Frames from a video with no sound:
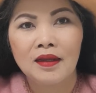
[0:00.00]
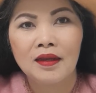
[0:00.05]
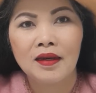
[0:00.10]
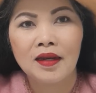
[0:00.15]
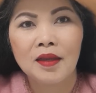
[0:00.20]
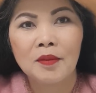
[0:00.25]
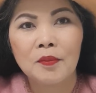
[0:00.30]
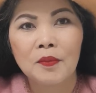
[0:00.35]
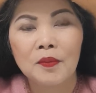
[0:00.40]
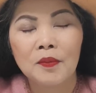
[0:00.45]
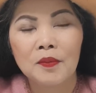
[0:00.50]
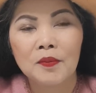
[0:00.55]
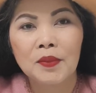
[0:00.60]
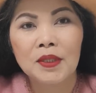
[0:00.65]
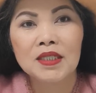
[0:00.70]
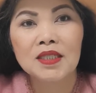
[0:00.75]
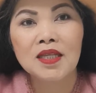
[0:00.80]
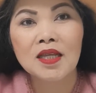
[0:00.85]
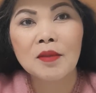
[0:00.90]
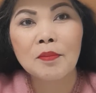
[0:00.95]
ใน
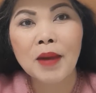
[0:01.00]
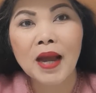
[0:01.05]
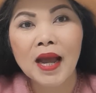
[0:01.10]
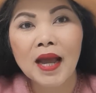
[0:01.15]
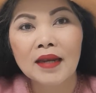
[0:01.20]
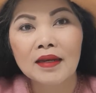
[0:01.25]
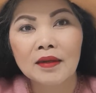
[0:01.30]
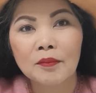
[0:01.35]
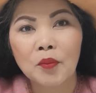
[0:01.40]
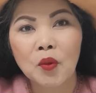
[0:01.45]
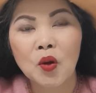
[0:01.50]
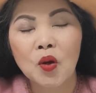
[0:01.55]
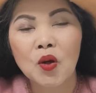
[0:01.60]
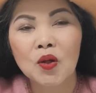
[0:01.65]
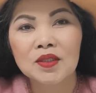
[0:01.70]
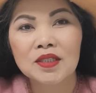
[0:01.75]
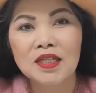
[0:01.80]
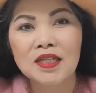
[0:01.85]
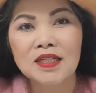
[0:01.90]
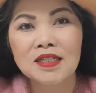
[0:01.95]
พื้นที่บ้านพอ
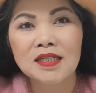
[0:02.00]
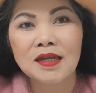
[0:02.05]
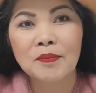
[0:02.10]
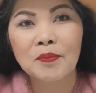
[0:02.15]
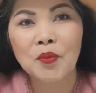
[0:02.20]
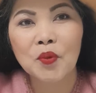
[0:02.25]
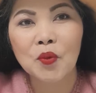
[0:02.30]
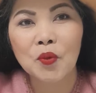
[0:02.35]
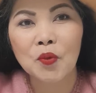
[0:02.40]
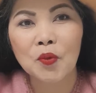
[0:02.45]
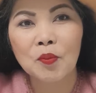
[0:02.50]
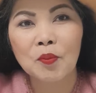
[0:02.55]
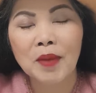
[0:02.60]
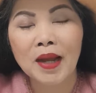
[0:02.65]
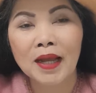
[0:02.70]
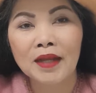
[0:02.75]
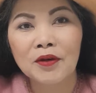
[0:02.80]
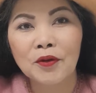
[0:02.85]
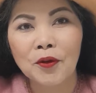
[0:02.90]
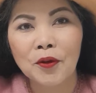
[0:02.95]
ที่จะปลูก
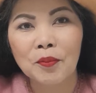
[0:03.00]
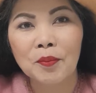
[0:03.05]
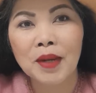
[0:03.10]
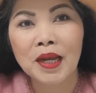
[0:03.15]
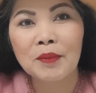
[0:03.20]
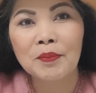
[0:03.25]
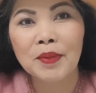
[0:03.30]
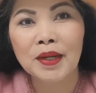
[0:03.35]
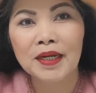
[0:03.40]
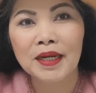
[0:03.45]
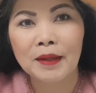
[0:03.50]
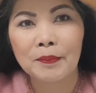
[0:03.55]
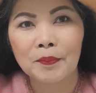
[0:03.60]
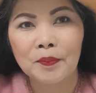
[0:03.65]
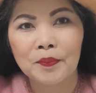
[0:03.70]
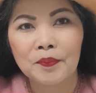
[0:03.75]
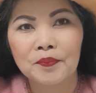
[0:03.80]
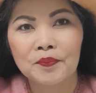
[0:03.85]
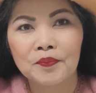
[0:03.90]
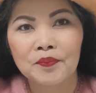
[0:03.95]
ไม้ดอกไม้ประดับ
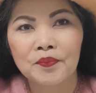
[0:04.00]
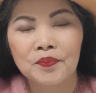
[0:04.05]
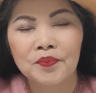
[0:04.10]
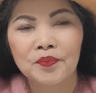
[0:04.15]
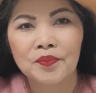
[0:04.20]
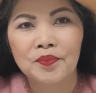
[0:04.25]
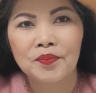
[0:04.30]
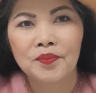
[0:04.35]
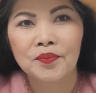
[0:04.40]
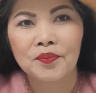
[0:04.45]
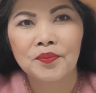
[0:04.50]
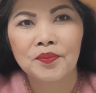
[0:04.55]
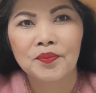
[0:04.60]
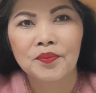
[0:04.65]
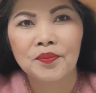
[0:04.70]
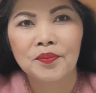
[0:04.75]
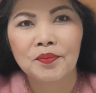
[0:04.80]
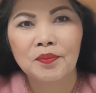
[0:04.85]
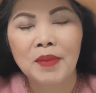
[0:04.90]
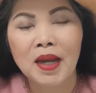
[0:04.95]

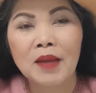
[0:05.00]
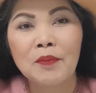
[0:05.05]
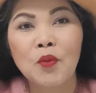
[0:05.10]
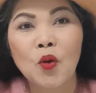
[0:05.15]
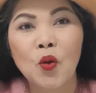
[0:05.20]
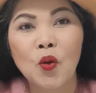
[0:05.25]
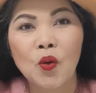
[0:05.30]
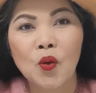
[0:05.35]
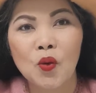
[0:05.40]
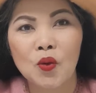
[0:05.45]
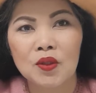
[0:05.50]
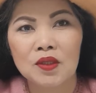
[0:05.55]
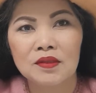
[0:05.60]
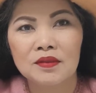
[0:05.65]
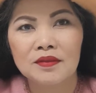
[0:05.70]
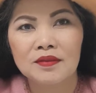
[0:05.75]
ไม้มงคล